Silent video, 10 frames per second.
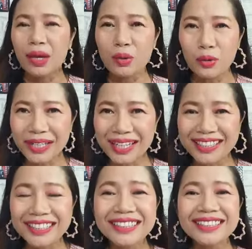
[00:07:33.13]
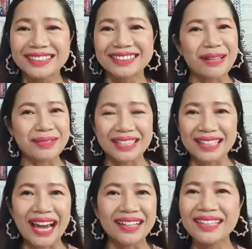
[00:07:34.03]
ดูดีขึ้นตามสไต
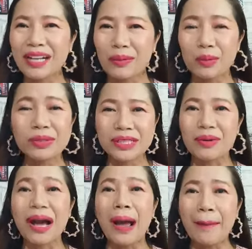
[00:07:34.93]
ล์ที่เรารู้สึกว่า